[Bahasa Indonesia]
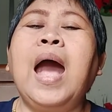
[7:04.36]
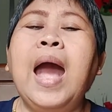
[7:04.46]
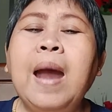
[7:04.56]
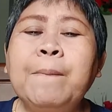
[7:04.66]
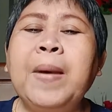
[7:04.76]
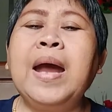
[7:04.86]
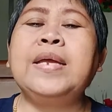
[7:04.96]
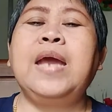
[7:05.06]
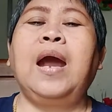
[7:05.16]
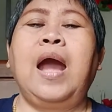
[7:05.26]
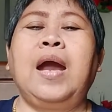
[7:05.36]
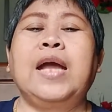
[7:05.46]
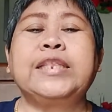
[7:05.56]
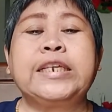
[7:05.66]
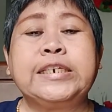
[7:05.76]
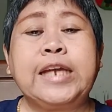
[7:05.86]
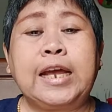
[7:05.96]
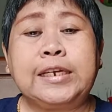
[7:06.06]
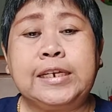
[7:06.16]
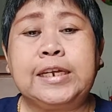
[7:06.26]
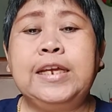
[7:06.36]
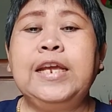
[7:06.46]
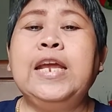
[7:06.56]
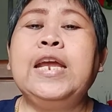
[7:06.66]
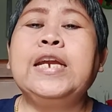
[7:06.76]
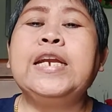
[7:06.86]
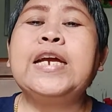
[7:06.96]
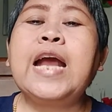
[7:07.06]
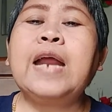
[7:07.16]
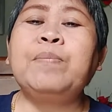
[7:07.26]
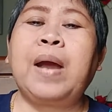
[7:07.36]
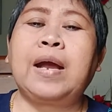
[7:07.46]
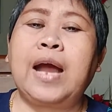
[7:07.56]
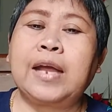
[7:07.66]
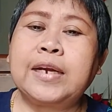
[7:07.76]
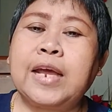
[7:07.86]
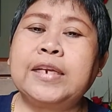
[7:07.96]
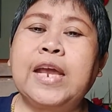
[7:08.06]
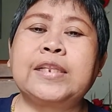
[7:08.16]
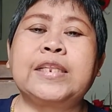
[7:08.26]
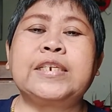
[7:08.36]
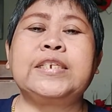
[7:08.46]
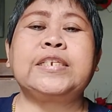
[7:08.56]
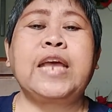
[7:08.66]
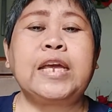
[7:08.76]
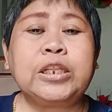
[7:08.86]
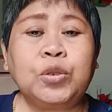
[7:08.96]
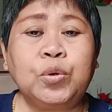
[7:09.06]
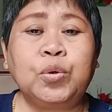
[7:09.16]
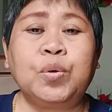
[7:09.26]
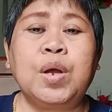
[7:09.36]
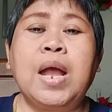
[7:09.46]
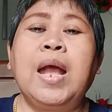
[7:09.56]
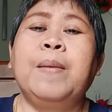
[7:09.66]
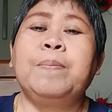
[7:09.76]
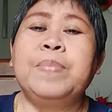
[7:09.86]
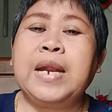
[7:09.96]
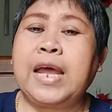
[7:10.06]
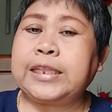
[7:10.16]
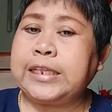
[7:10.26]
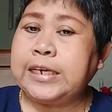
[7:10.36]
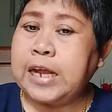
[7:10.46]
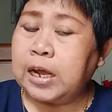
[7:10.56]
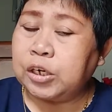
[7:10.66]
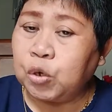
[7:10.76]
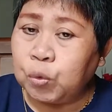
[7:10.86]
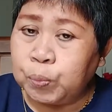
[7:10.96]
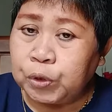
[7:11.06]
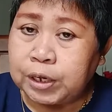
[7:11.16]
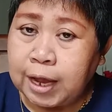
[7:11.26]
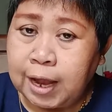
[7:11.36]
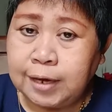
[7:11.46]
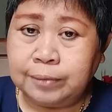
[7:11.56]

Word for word: Apa yang akan terjadi dengan makanan yang tersisa itu bila tidak dikumpulkan?